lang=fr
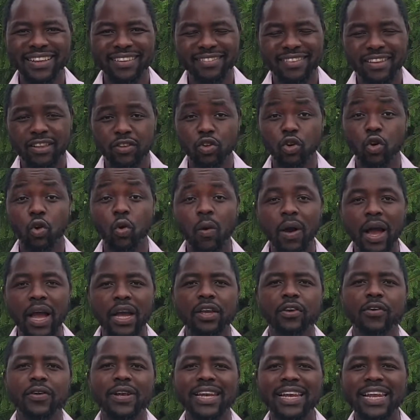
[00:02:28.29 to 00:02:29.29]
c'est de croire
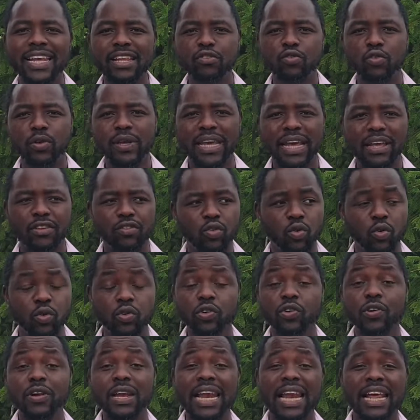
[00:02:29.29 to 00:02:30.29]
que l'éducation,
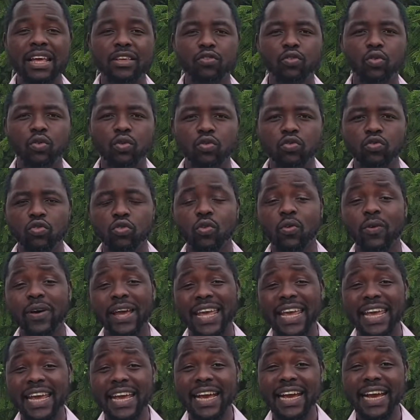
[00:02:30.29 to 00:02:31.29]
que l'instruction
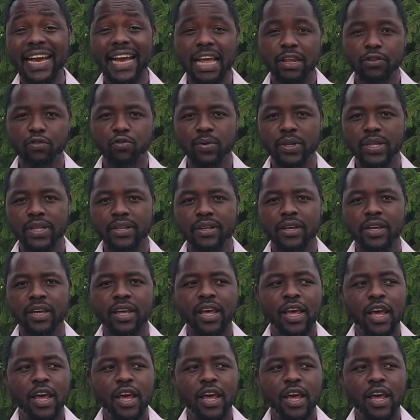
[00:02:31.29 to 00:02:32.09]
est gratuite.